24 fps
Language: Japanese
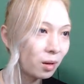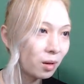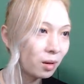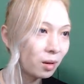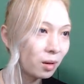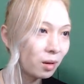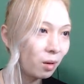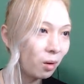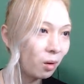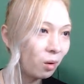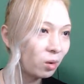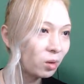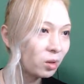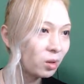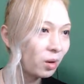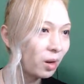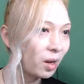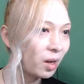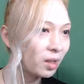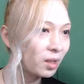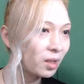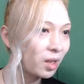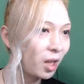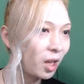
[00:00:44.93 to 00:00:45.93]
今日こそ
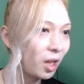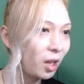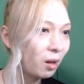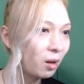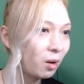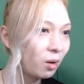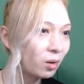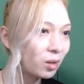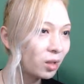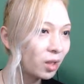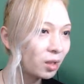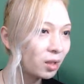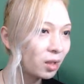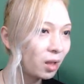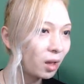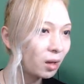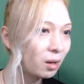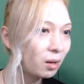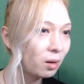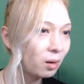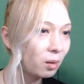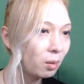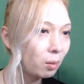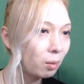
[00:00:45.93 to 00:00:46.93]
は成功させてや
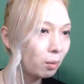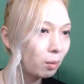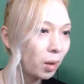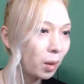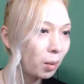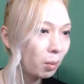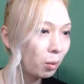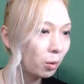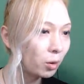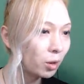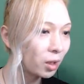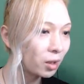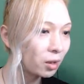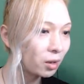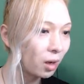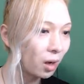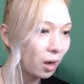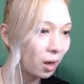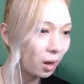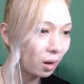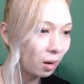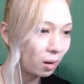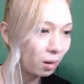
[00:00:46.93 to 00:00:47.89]
る。ピンポン出しか。